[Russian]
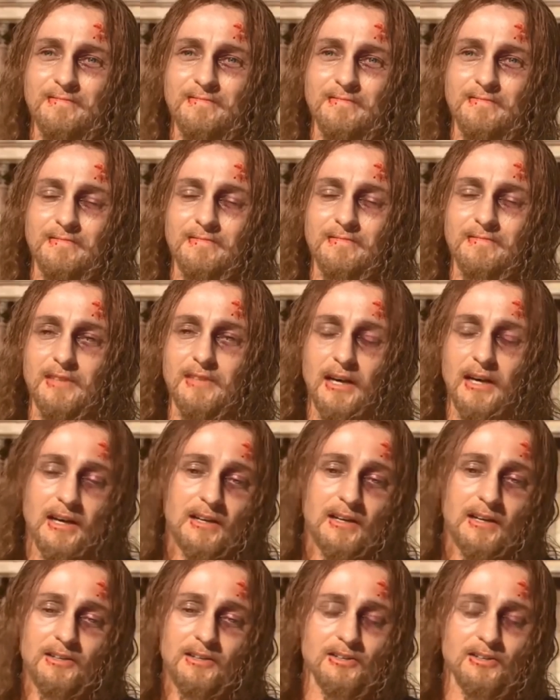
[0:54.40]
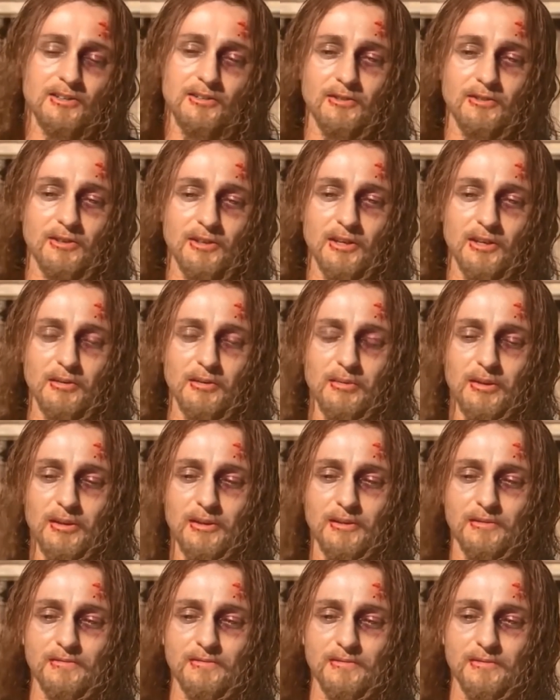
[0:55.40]
Далее ничего не было
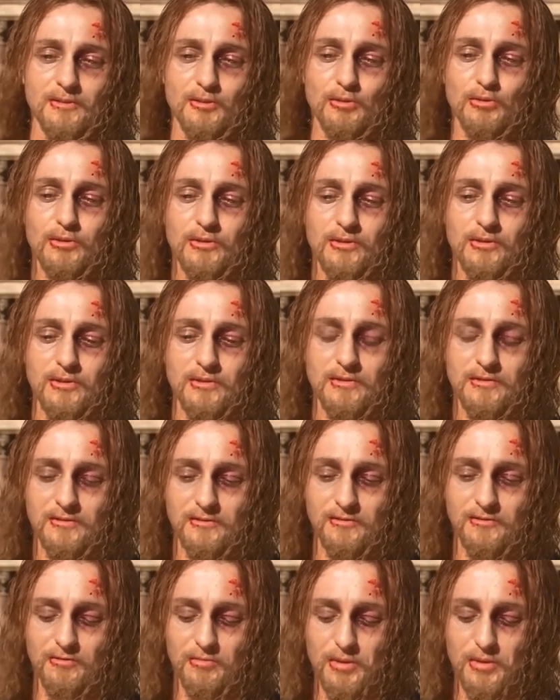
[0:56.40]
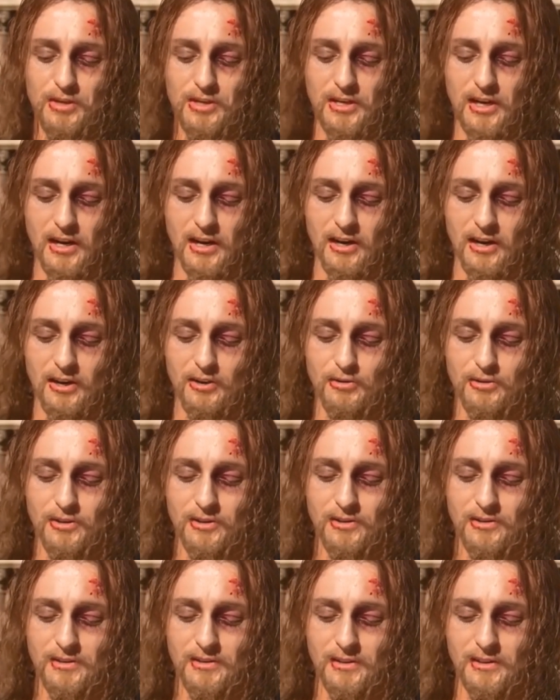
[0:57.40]
тут. Вбежали
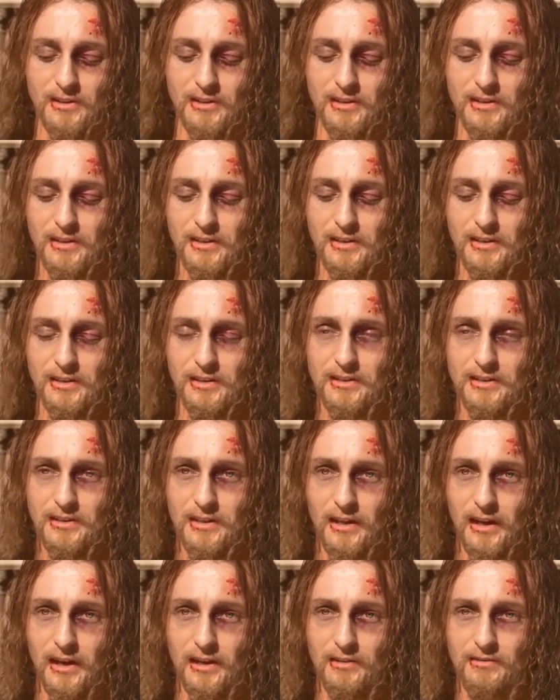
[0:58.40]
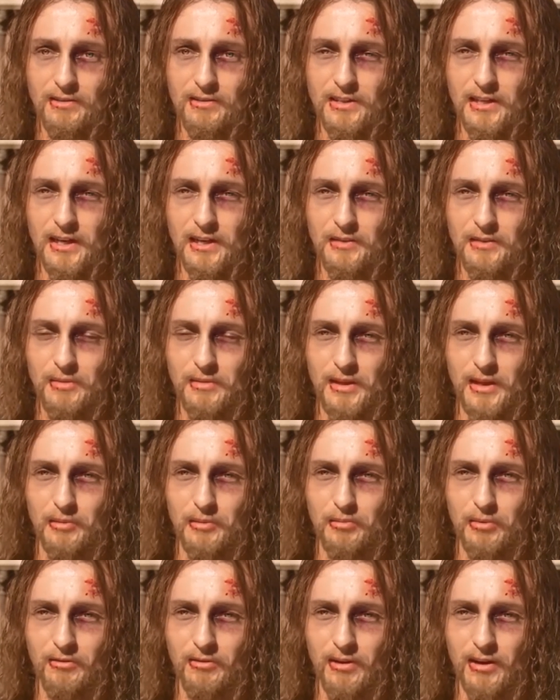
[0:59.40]
люди – Стали вязать меня и повели в